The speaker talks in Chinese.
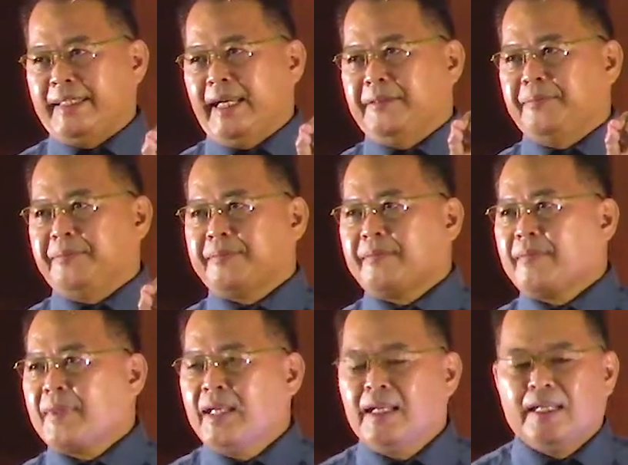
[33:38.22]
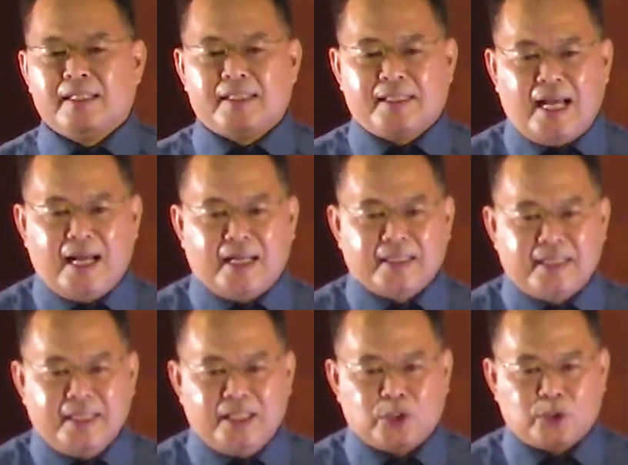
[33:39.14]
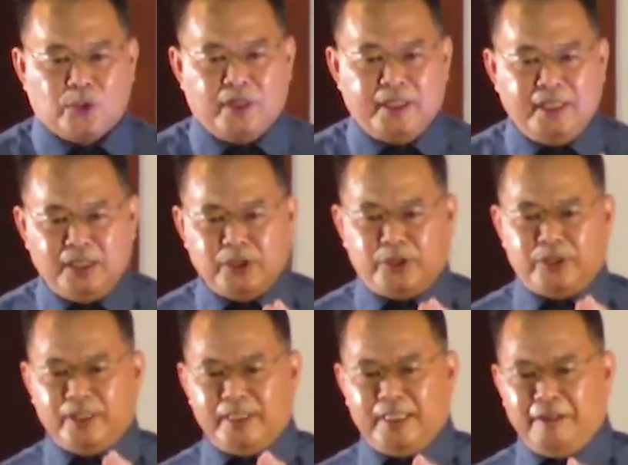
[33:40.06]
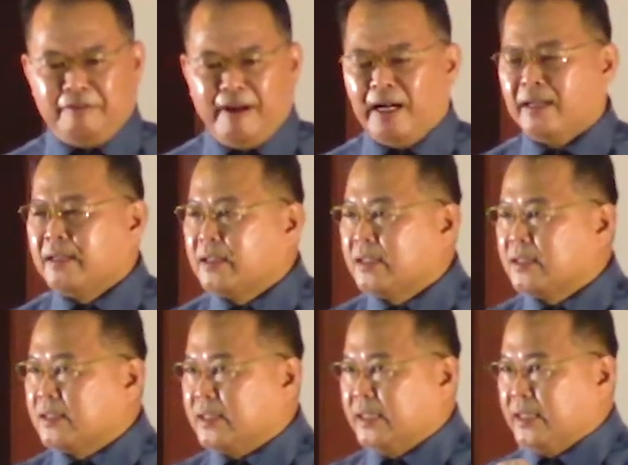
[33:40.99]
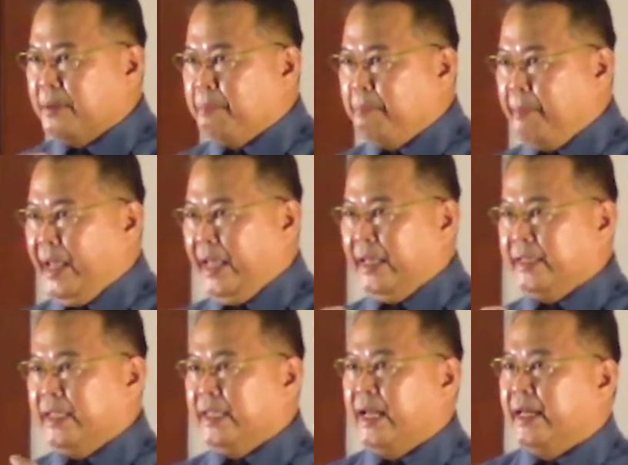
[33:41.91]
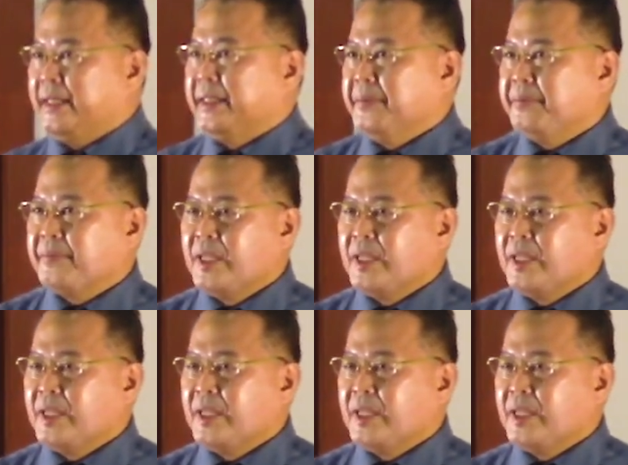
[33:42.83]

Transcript: 见，上帝所应许的地方是一个美地来的。”